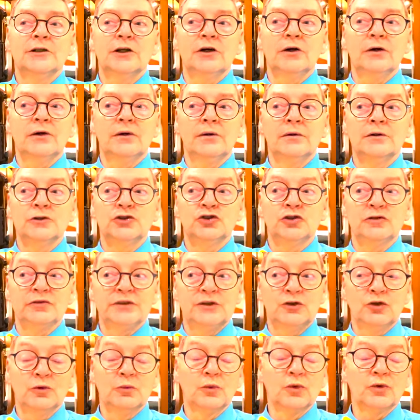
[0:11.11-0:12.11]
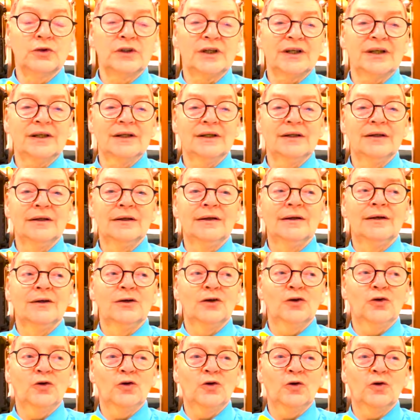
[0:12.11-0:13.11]
Euh, je vais te montrer
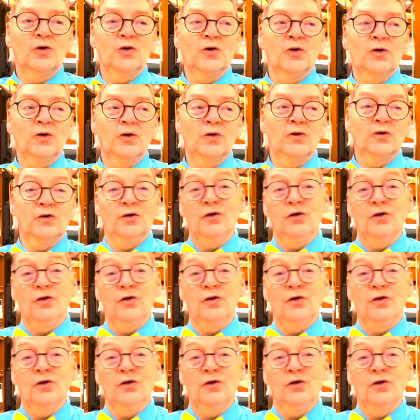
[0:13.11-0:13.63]
euh,